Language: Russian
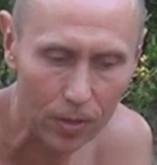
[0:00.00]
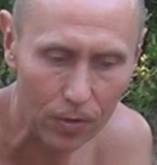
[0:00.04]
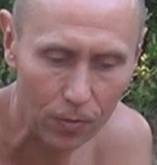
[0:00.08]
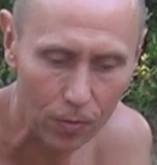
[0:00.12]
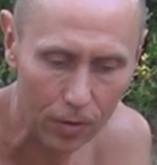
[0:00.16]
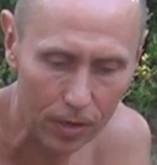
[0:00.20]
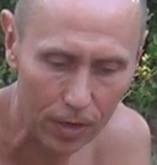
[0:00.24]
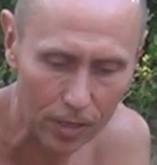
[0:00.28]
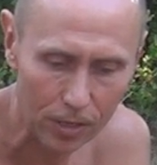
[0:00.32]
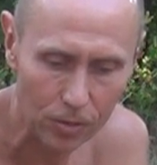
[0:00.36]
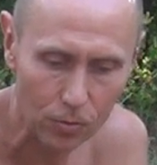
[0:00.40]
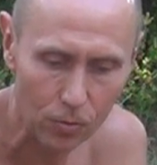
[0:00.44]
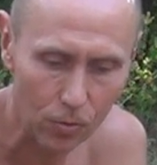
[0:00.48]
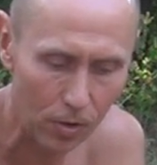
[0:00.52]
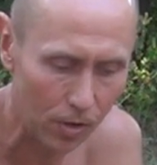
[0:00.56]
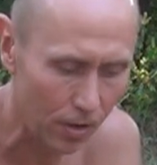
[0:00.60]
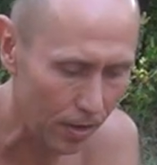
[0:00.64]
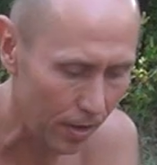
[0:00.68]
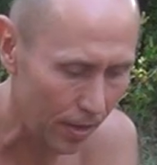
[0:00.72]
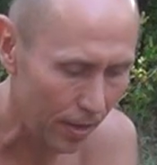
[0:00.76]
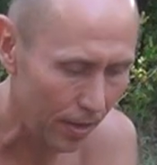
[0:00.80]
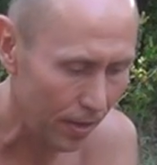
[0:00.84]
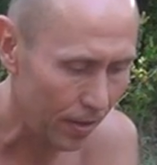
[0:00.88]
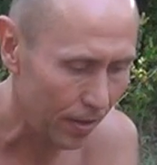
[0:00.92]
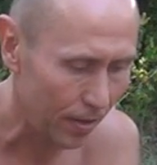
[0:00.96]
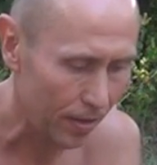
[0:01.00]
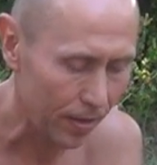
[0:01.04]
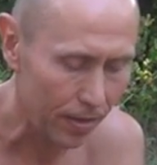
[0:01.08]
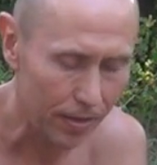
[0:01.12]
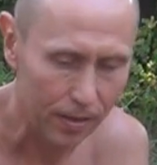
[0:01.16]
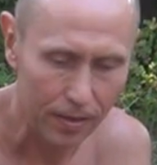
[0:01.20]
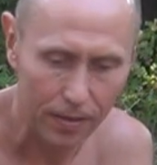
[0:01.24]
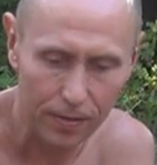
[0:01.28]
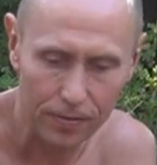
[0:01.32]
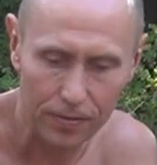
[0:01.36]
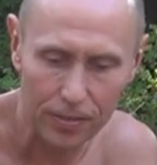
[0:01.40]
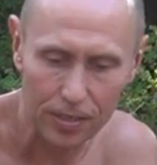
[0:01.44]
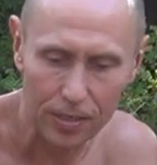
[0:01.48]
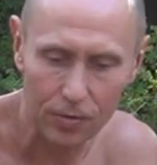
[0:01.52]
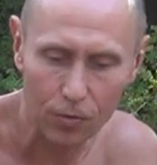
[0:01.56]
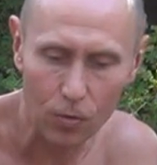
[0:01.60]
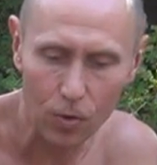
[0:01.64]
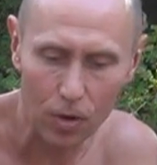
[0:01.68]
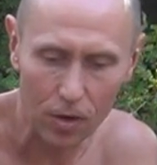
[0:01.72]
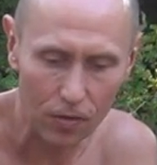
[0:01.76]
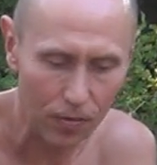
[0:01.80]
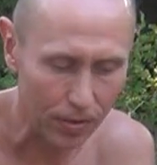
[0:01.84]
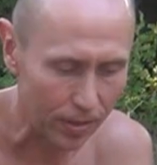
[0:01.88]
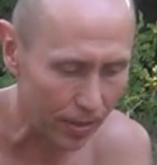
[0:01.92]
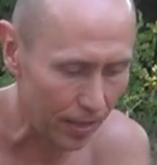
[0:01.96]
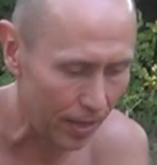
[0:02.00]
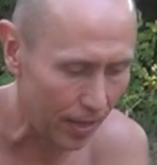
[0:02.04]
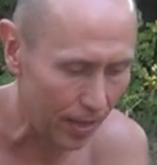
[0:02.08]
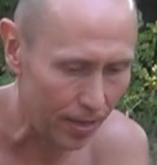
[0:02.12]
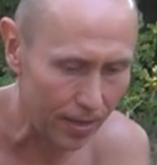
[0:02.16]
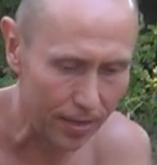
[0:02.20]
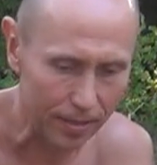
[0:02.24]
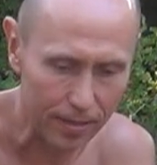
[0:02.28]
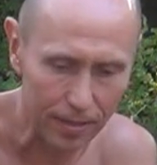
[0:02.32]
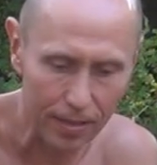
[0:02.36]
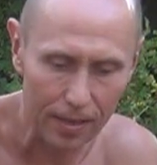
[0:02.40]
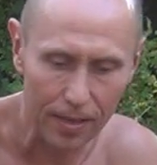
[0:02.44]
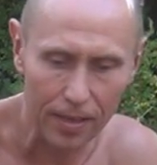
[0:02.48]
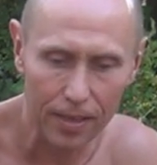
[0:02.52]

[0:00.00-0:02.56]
его на соль, всего хватает.